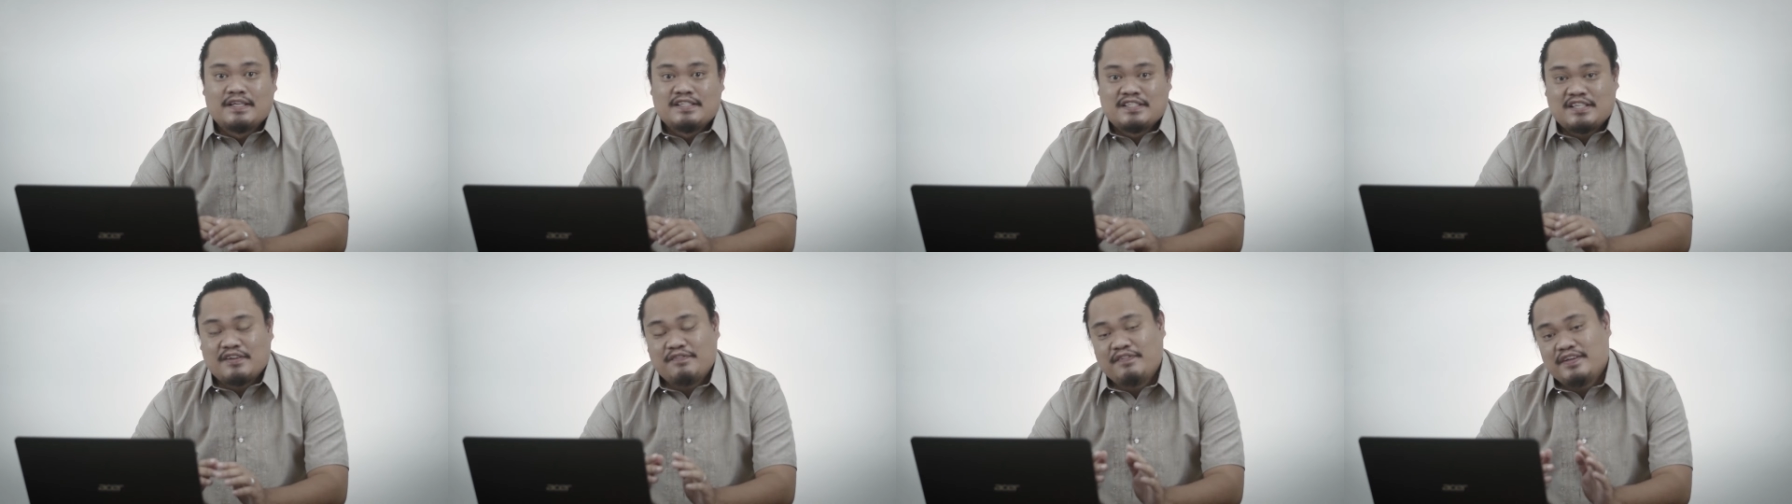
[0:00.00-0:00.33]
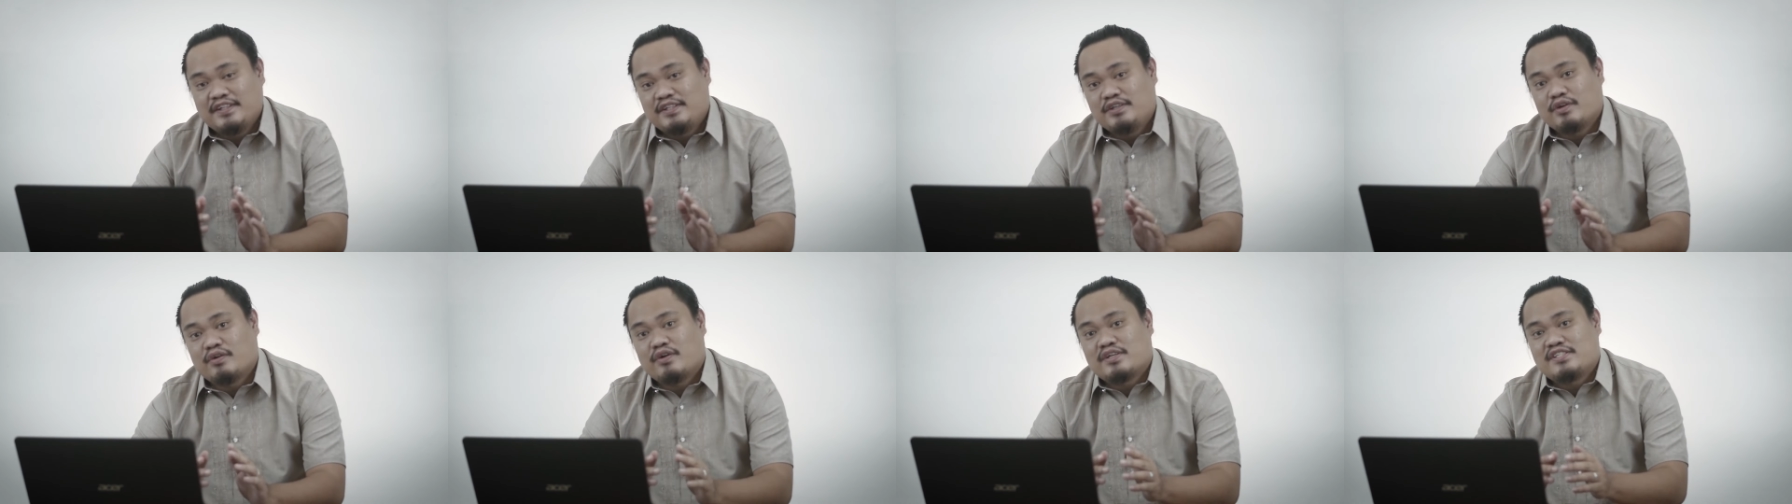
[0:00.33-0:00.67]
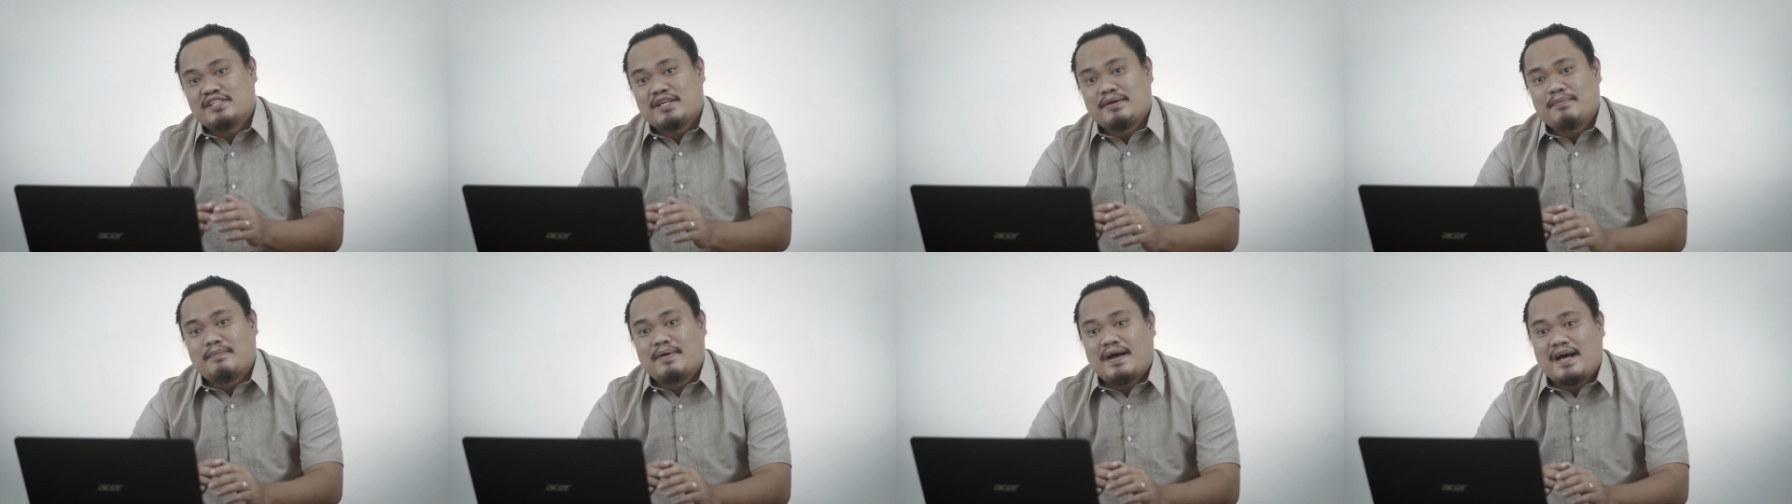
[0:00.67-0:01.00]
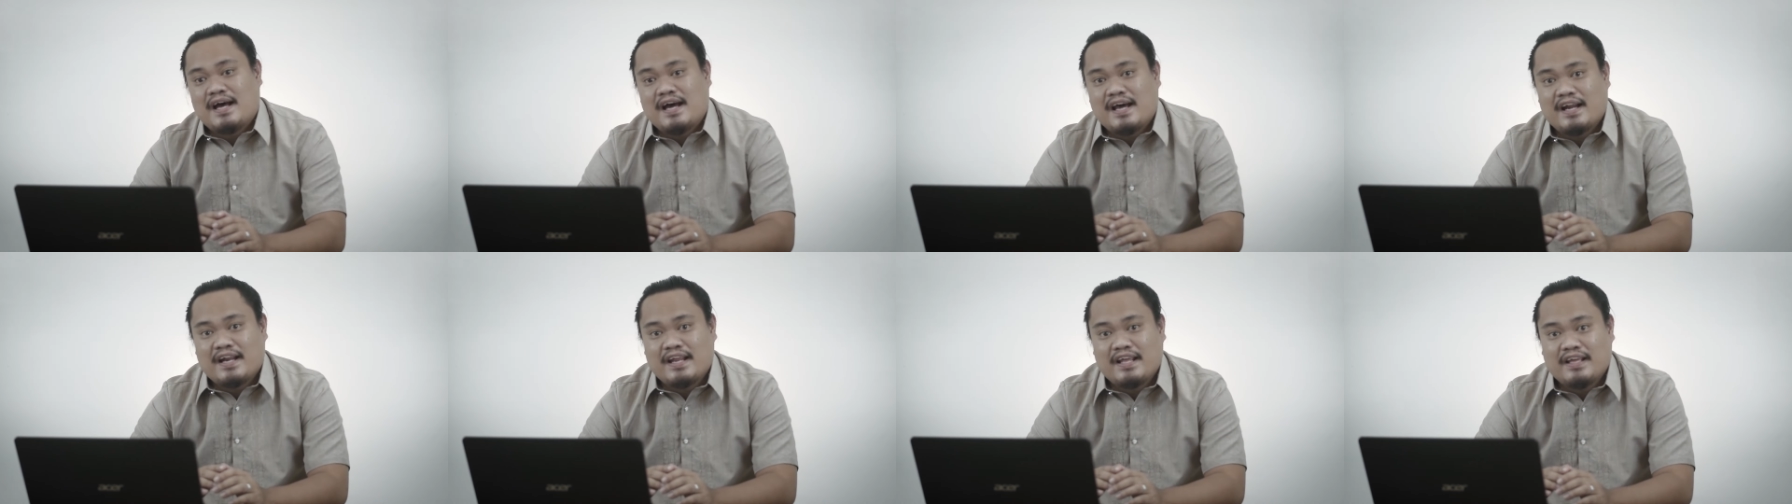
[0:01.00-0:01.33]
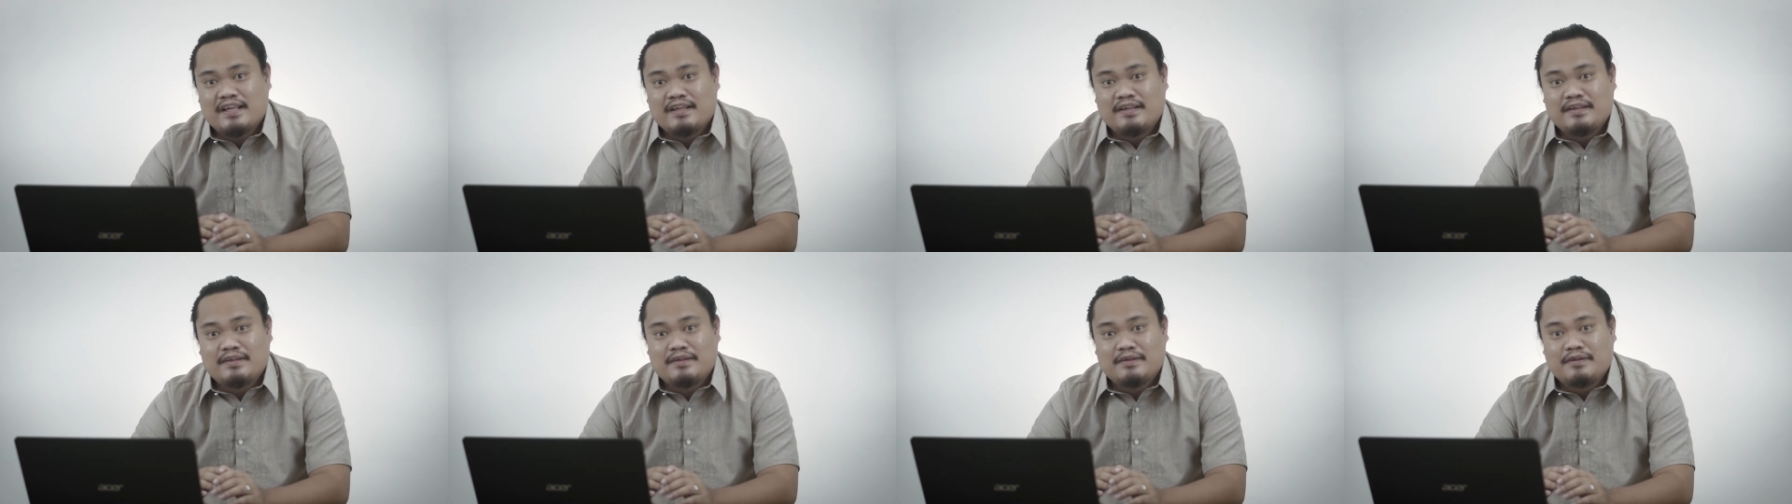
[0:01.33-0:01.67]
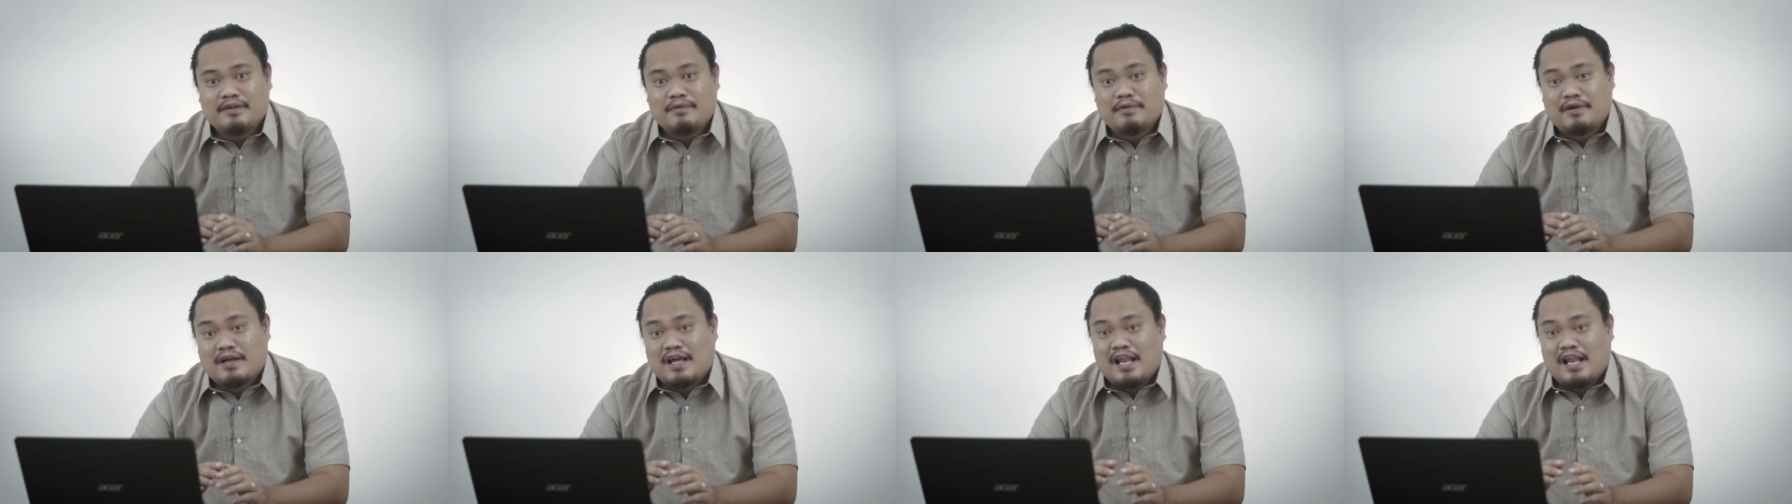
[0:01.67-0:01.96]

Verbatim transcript: Sa video kasi maaring,